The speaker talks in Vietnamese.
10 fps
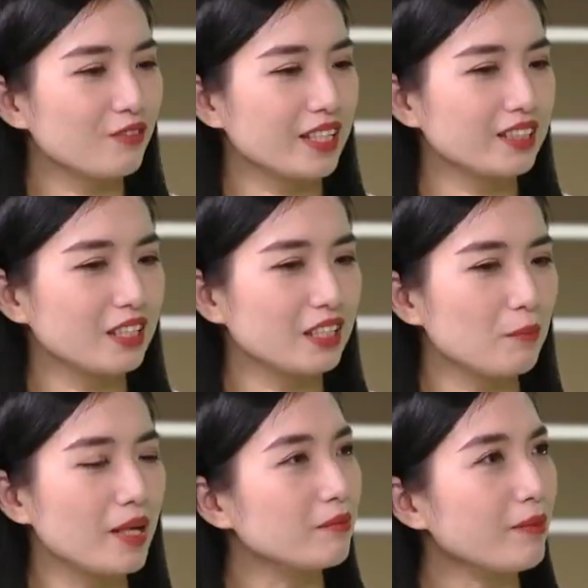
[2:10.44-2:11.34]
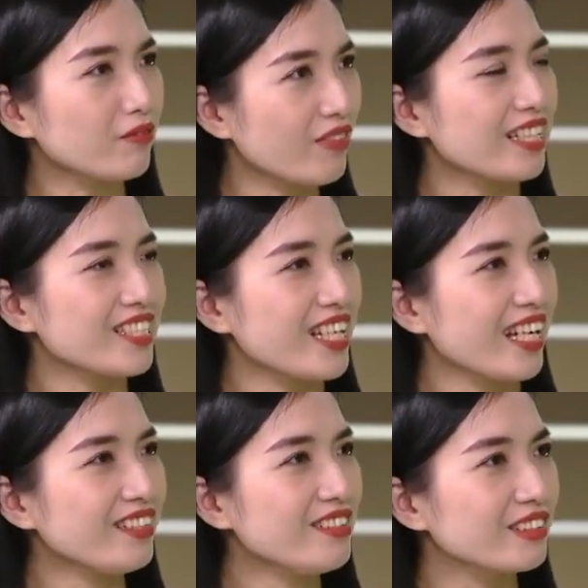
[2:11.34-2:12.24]
À, vậy thì bệnh mạch vành
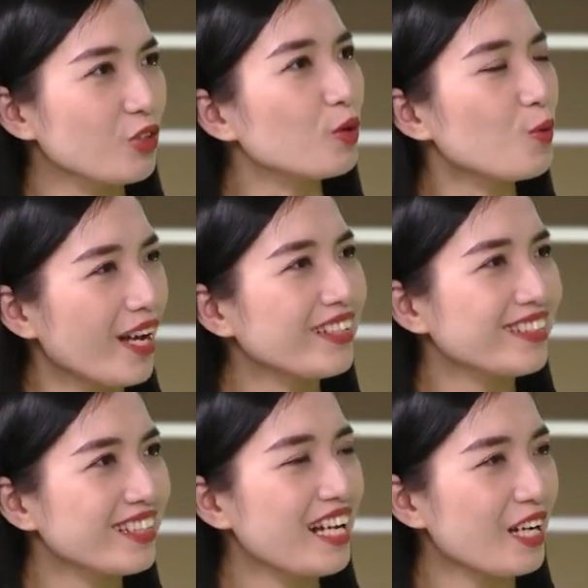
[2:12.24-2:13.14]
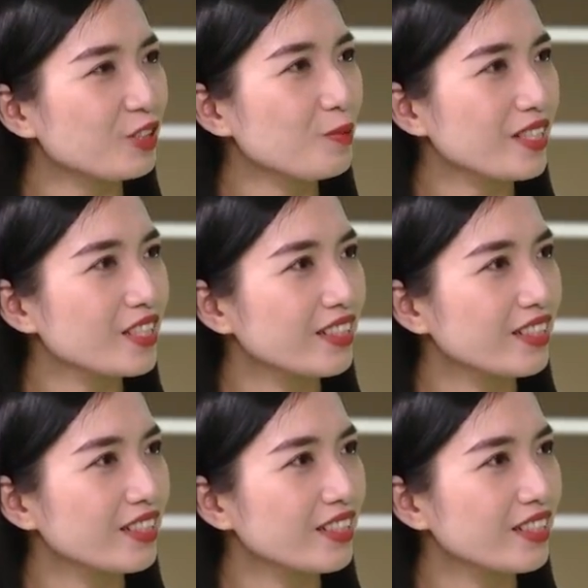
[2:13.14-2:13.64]
sẽ được chẩn đoán như thế nào thưa bác